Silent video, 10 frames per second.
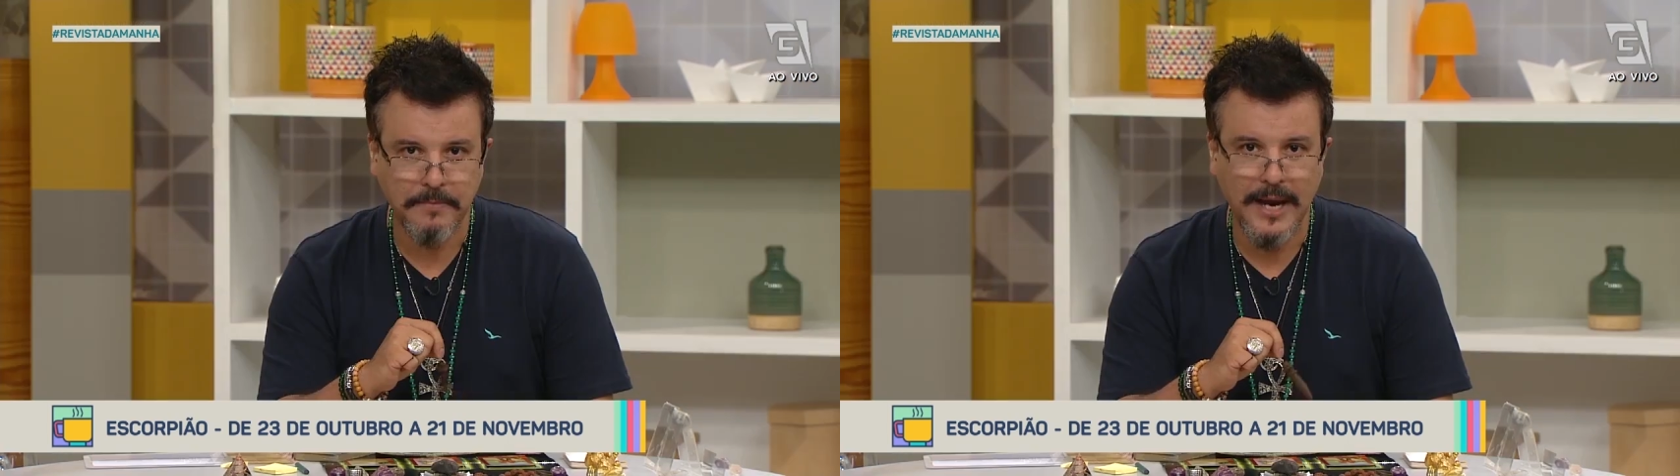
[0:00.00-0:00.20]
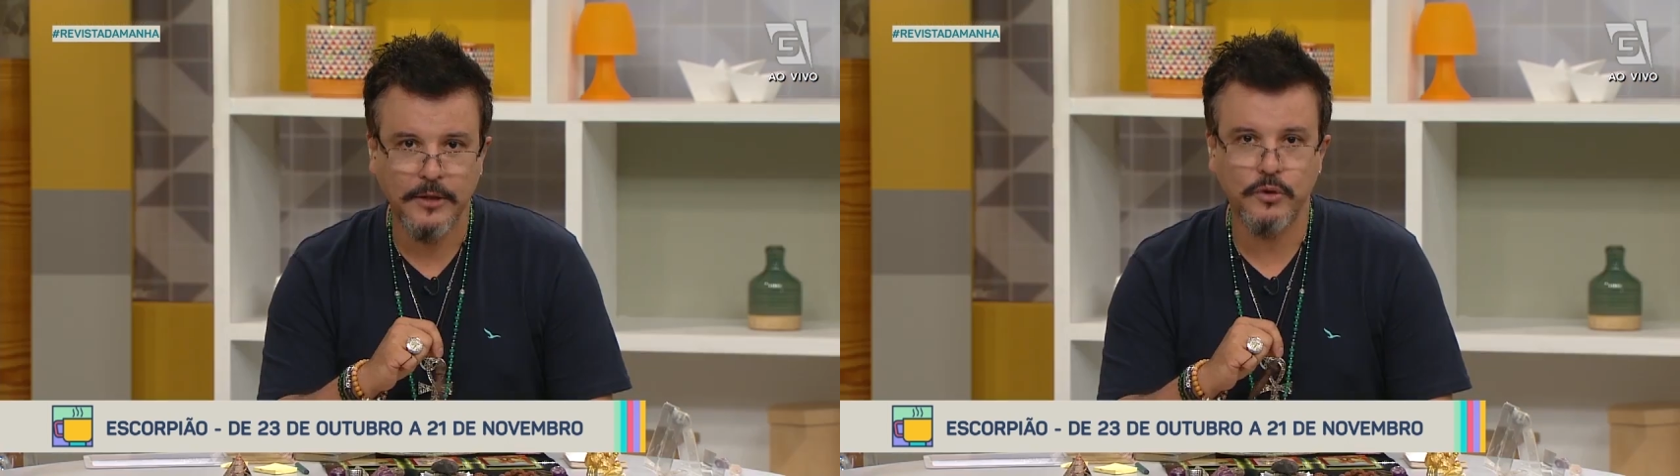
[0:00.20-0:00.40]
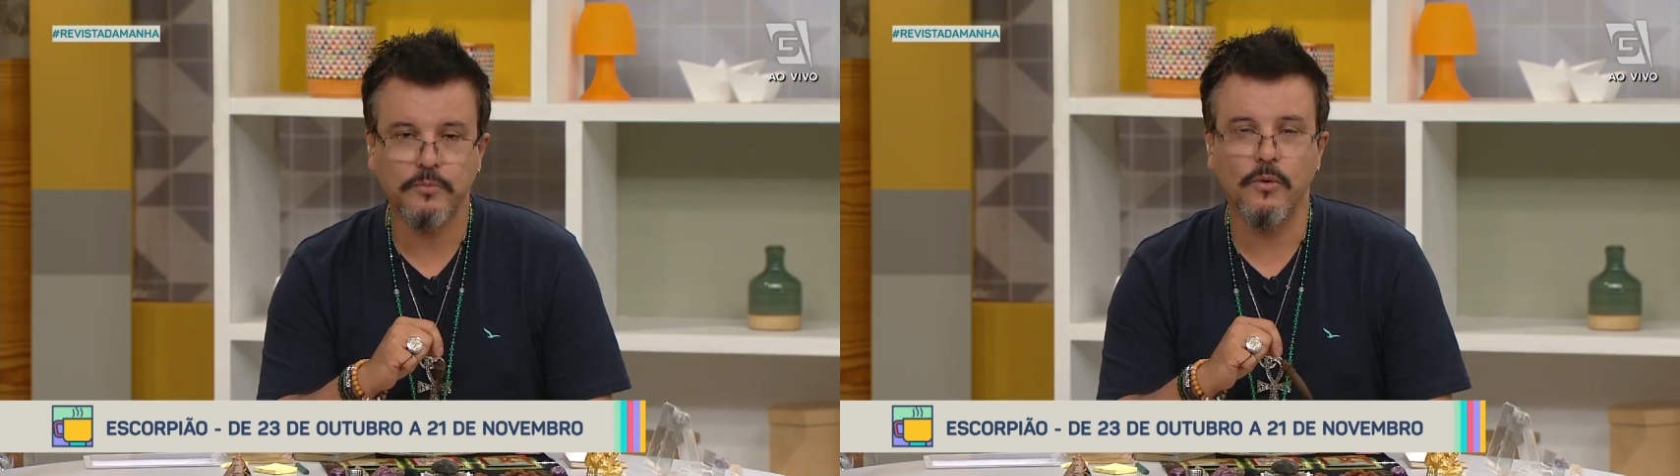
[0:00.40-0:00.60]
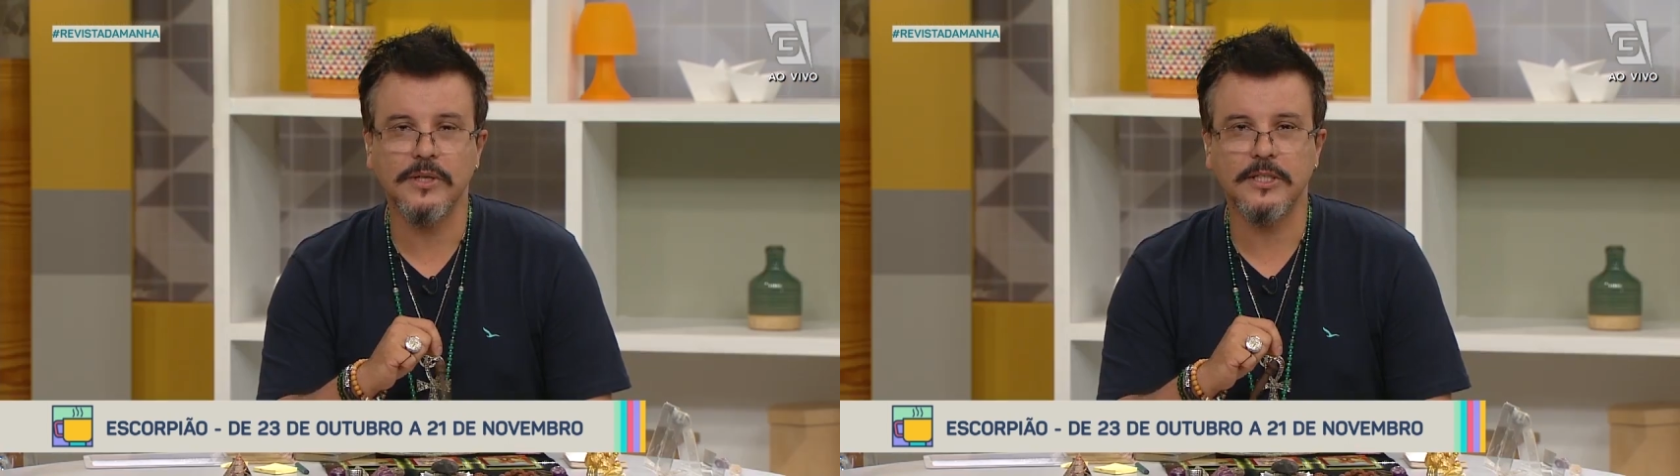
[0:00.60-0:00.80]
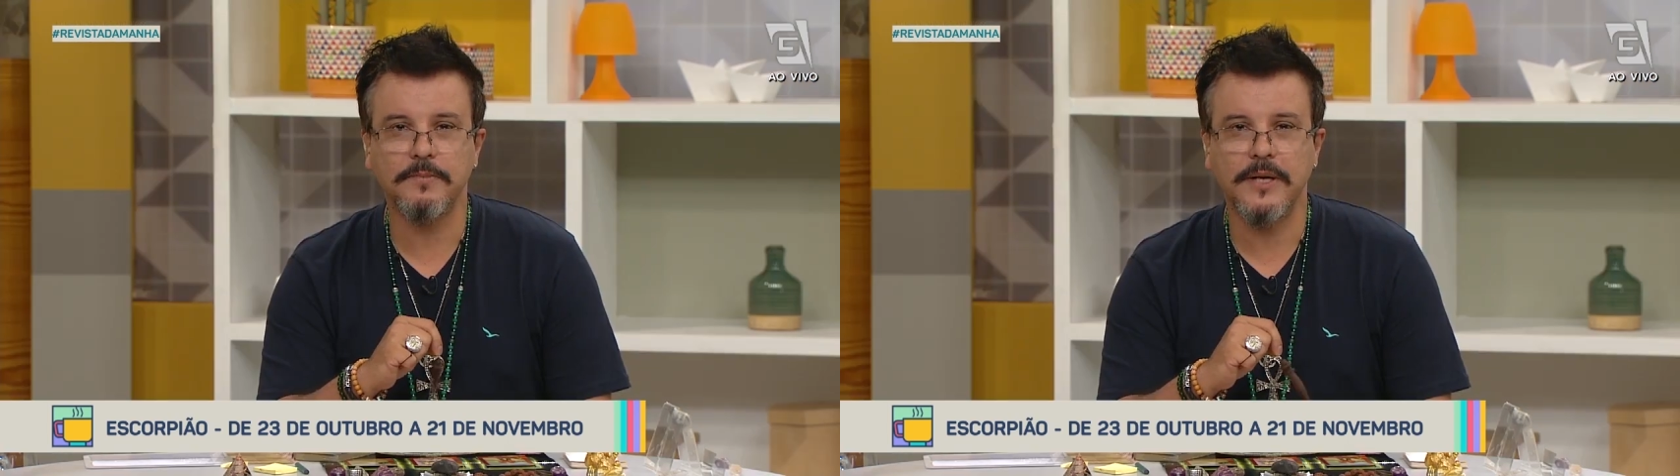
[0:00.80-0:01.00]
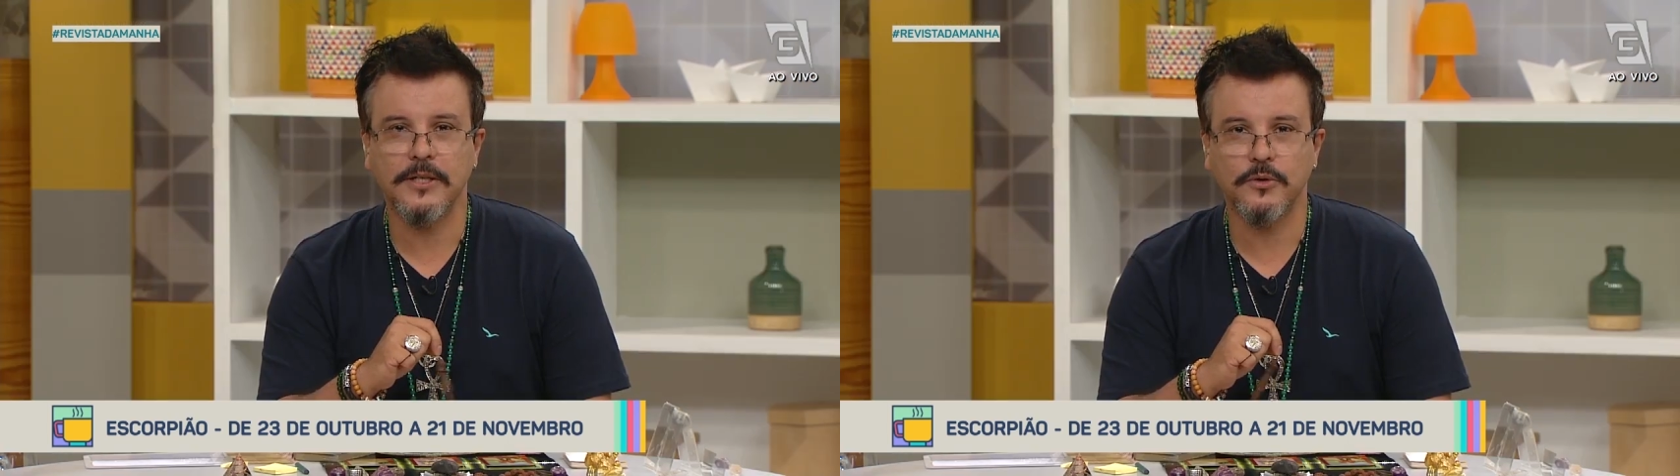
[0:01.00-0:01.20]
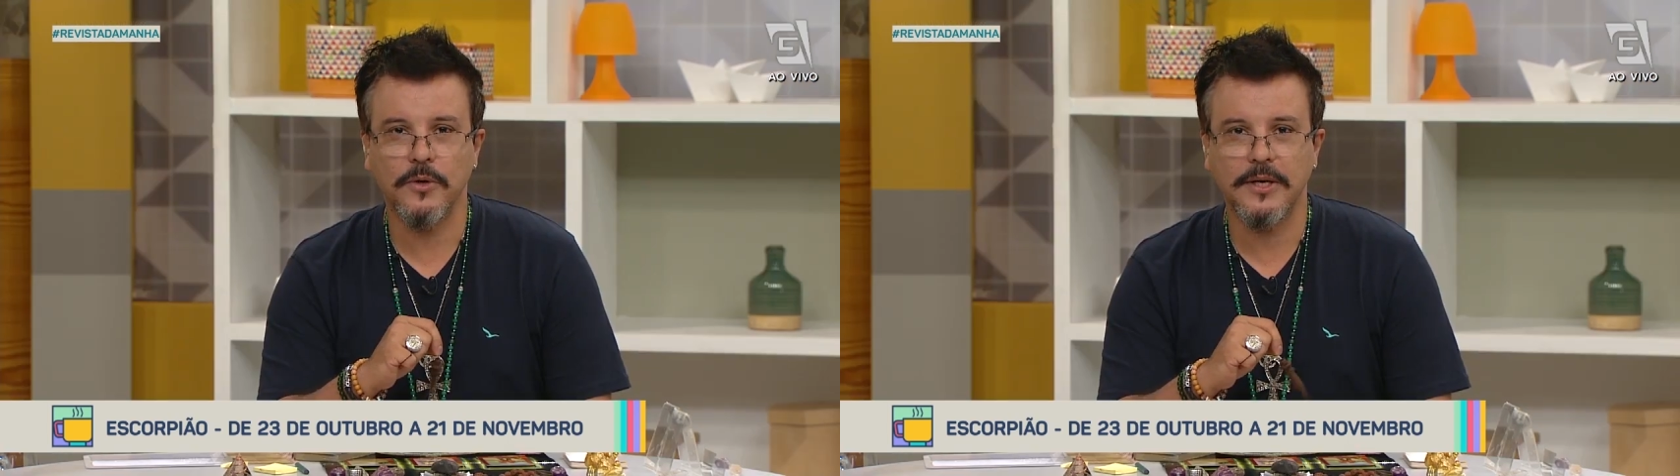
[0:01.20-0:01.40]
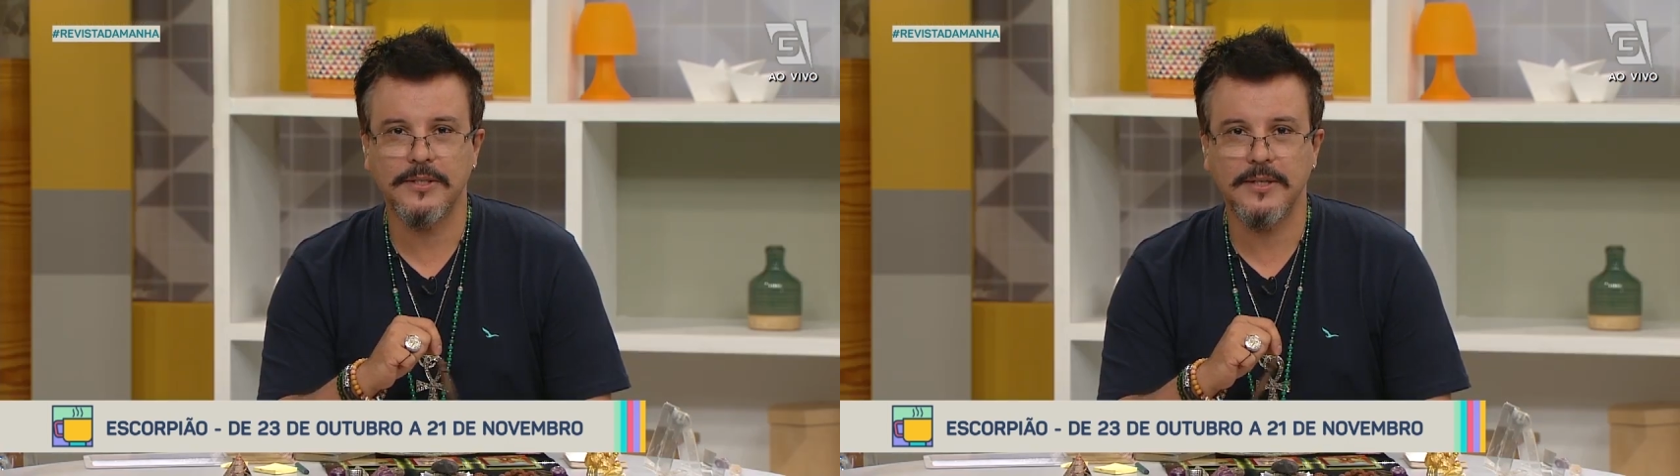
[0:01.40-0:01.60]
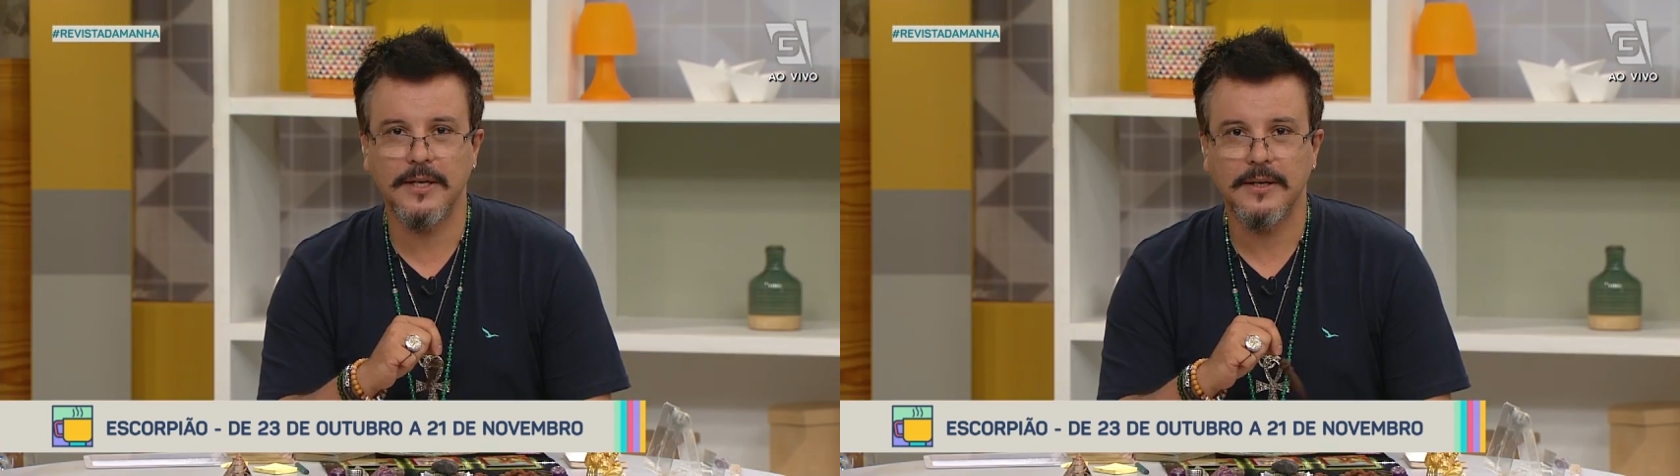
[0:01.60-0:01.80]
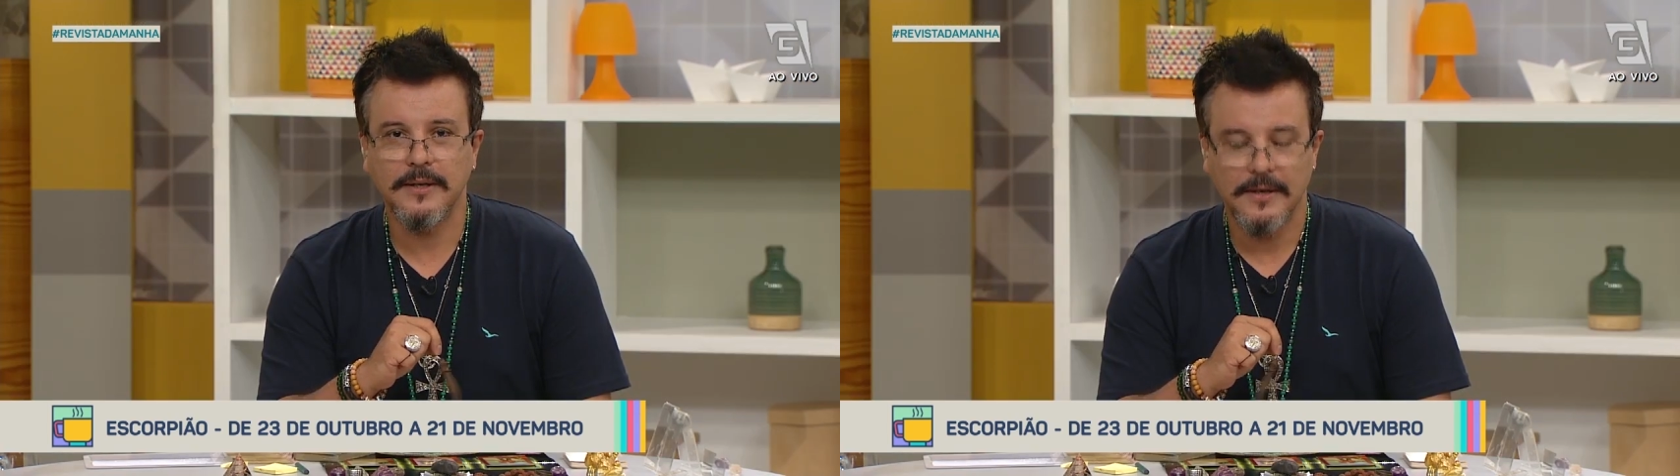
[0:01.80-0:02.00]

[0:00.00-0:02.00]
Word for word: aspectos, boas aspirações, né?